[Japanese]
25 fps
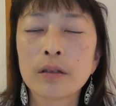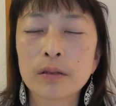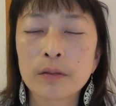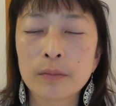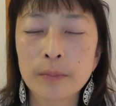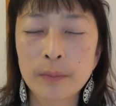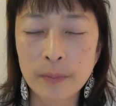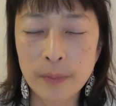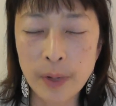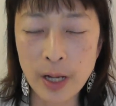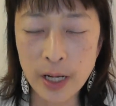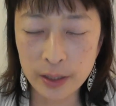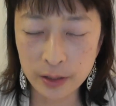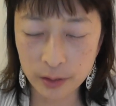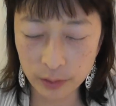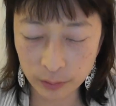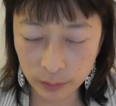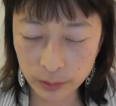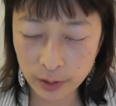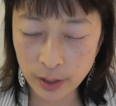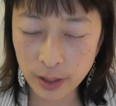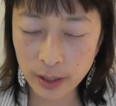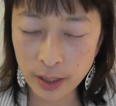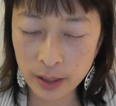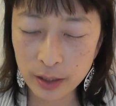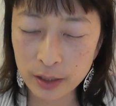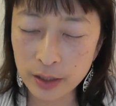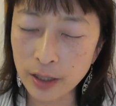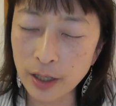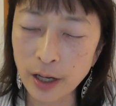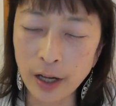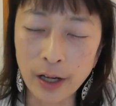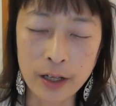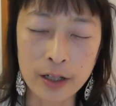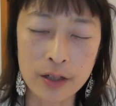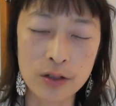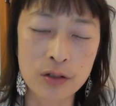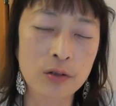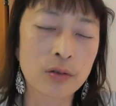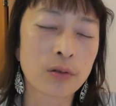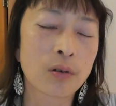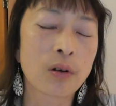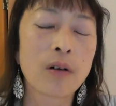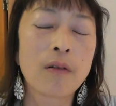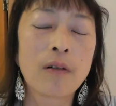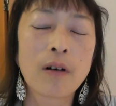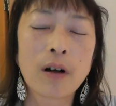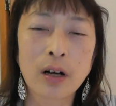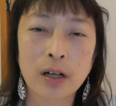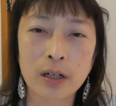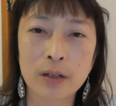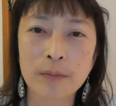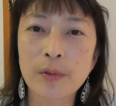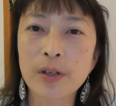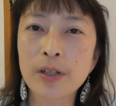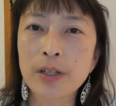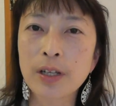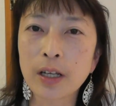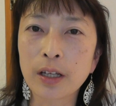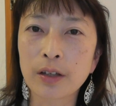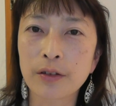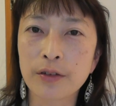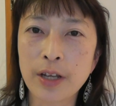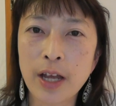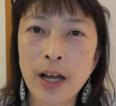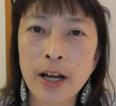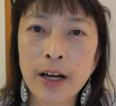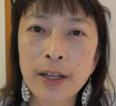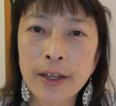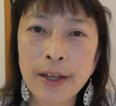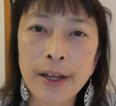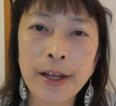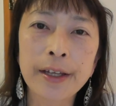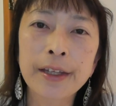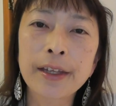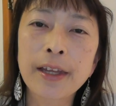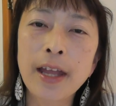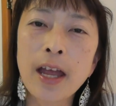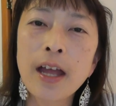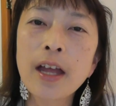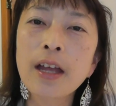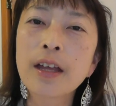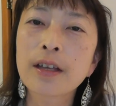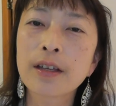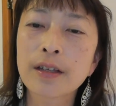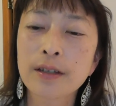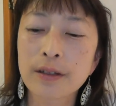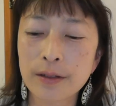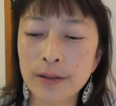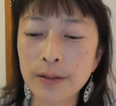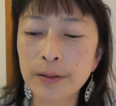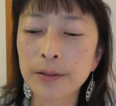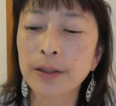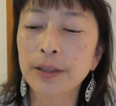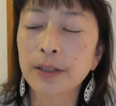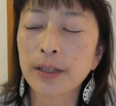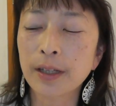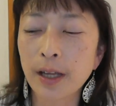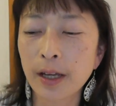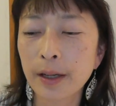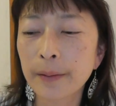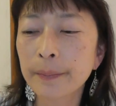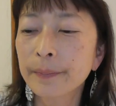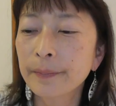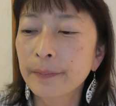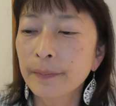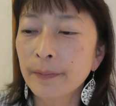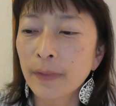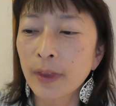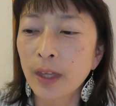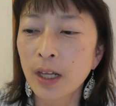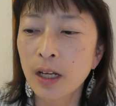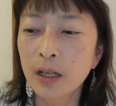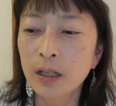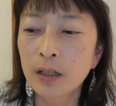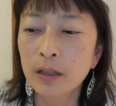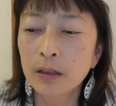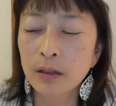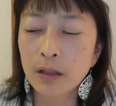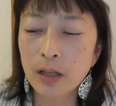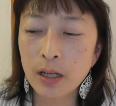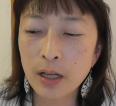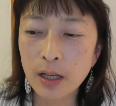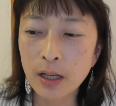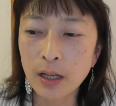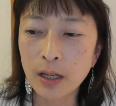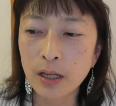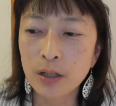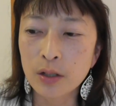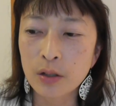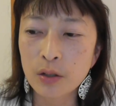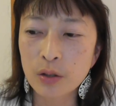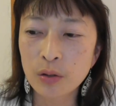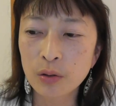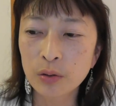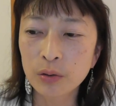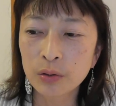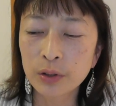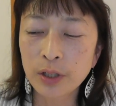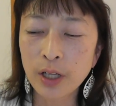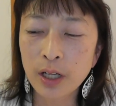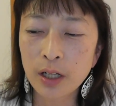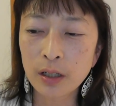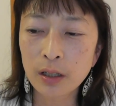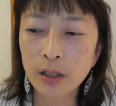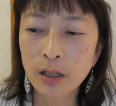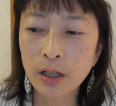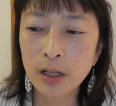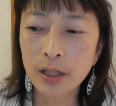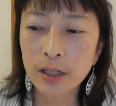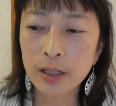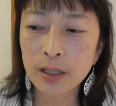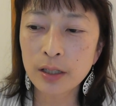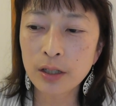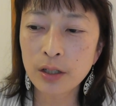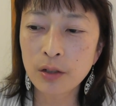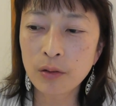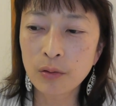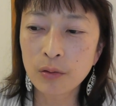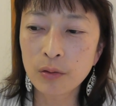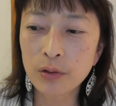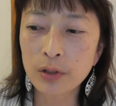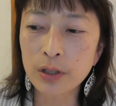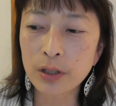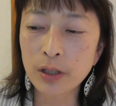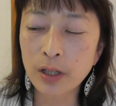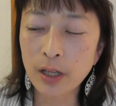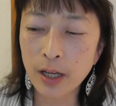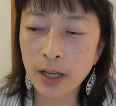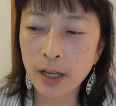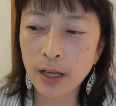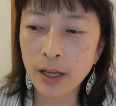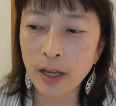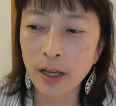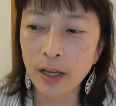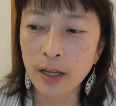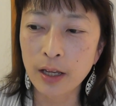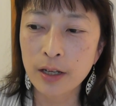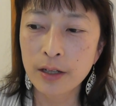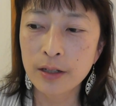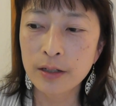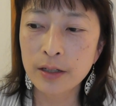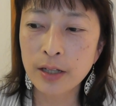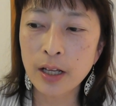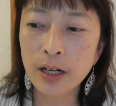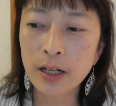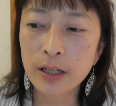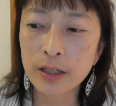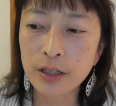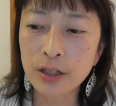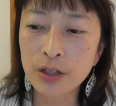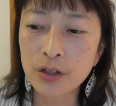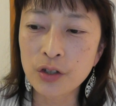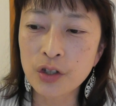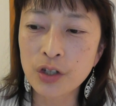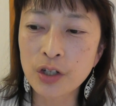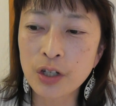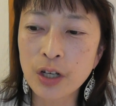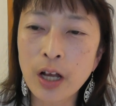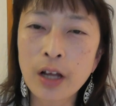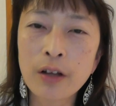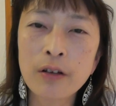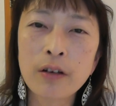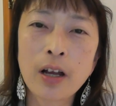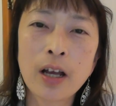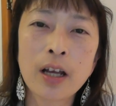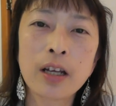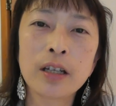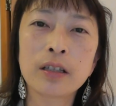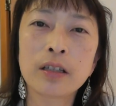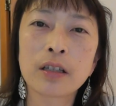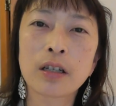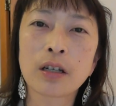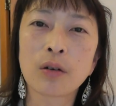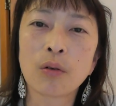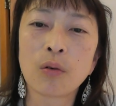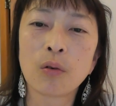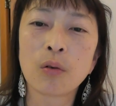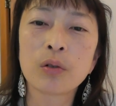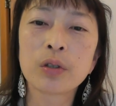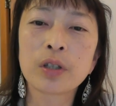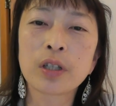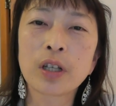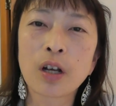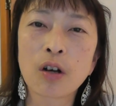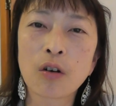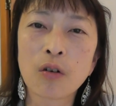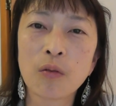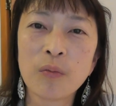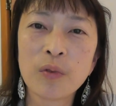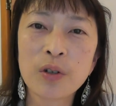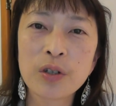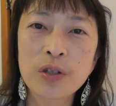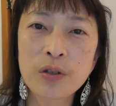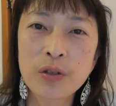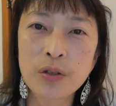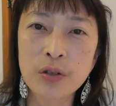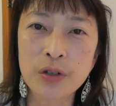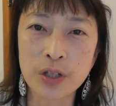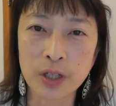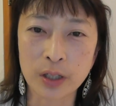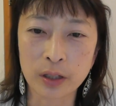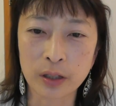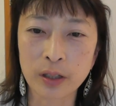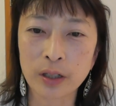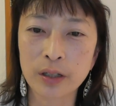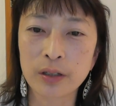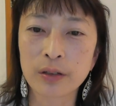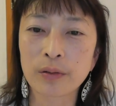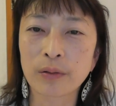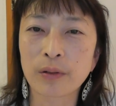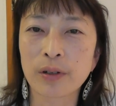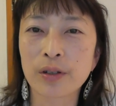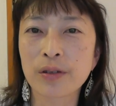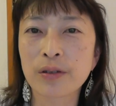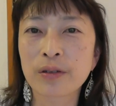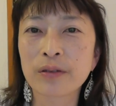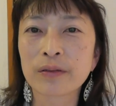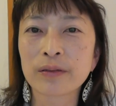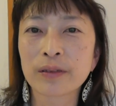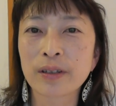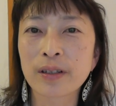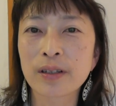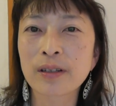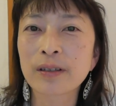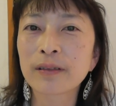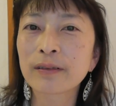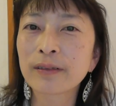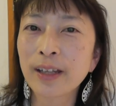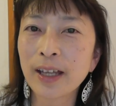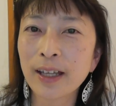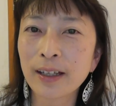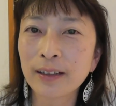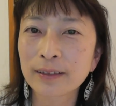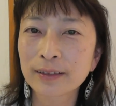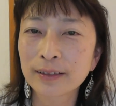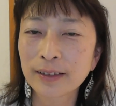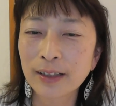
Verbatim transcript: 場合によってね2ヶ月とか分かりませんけどやらないで過ぎてでその段階においてさらに違うアイデアを本人が思いついちゃったりとかするんですよね